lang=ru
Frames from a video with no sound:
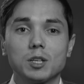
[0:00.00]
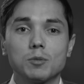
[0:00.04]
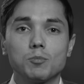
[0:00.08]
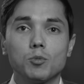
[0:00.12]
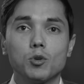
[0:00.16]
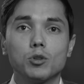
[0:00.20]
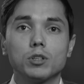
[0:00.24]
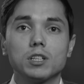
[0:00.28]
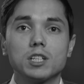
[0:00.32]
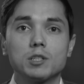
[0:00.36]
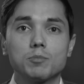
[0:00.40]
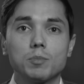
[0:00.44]

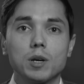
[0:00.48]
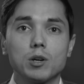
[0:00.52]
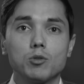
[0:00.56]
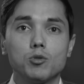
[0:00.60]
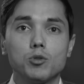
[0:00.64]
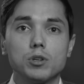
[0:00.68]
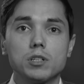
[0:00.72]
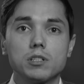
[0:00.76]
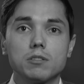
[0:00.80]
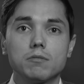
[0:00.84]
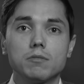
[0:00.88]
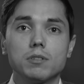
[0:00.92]
полное
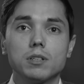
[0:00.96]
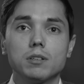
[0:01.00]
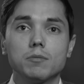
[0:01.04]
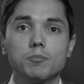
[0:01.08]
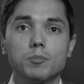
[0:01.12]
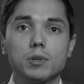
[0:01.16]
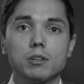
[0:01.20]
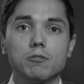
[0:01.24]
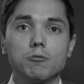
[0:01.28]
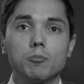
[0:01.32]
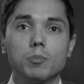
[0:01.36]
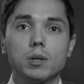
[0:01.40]
спокойствие
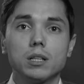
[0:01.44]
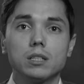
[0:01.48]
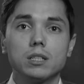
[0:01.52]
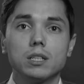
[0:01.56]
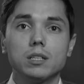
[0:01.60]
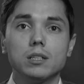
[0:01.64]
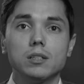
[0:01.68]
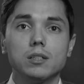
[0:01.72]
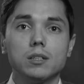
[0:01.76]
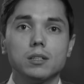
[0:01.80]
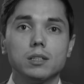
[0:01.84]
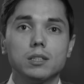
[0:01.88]
при
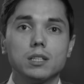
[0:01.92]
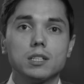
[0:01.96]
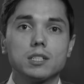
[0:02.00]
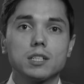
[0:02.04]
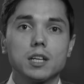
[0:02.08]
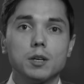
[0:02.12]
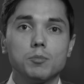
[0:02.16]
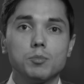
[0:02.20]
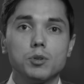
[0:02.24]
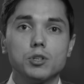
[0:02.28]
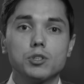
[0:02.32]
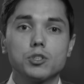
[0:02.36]
выполнении
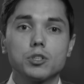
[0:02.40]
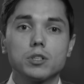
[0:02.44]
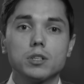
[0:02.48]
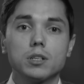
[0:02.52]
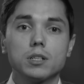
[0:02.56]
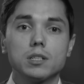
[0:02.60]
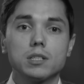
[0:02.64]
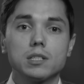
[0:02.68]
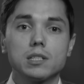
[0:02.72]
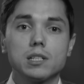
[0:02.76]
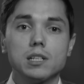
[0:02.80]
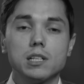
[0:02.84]

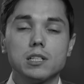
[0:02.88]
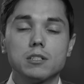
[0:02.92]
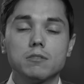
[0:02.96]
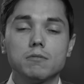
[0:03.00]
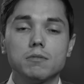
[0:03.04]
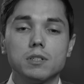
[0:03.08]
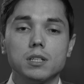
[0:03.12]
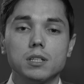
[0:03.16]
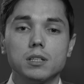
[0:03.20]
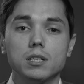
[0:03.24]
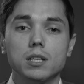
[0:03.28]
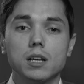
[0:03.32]
эндоскопических
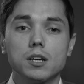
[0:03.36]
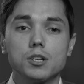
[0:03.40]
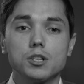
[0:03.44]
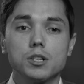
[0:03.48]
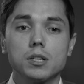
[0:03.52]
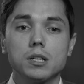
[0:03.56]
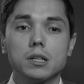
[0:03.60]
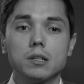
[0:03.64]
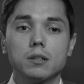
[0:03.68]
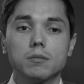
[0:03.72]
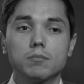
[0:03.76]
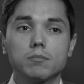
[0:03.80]
исследований
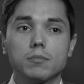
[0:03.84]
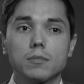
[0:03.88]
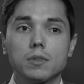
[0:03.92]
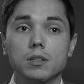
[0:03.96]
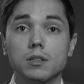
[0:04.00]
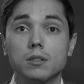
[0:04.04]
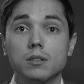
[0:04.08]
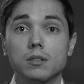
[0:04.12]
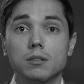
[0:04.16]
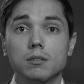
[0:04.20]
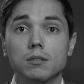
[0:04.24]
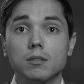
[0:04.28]
даже
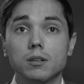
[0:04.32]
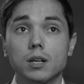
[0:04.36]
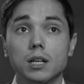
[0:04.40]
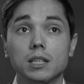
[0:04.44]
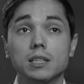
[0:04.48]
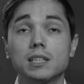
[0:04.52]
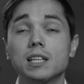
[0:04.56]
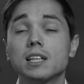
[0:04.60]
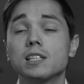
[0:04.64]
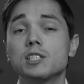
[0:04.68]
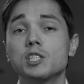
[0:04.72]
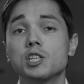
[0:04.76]

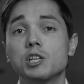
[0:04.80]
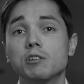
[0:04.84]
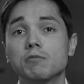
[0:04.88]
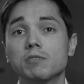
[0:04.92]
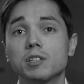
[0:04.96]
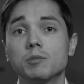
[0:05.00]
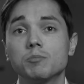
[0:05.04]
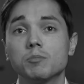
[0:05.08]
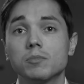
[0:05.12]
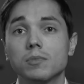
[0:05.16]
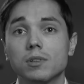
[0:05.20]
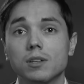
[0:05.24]

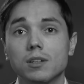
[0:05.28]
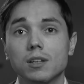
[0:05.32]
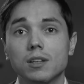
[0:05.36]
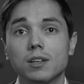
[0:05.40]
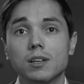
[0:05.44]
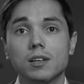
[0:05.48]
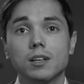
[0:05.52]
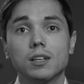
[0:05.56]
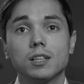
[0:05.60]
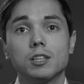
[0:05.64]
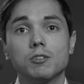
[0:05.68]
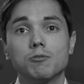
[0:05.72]
однодневным
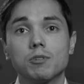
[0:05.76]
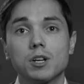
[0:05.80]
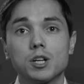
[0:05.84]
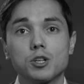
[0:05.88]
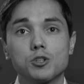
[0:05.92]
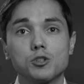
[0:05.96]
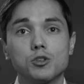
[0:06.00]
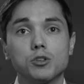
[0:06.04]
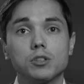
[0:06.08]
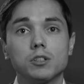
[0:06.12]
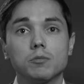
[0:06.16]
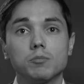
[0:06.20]

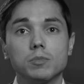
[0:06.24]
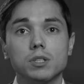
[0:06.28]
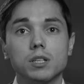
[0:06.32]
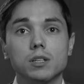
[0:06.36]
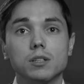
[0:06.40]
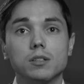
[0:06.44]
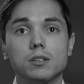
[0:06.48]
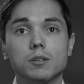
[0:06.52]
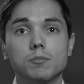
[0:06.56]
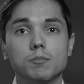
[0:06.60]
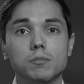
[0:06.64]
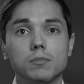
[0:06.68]
новорожденным
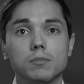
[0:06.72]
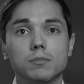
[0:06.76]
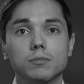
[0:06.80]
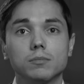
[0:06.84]
детям.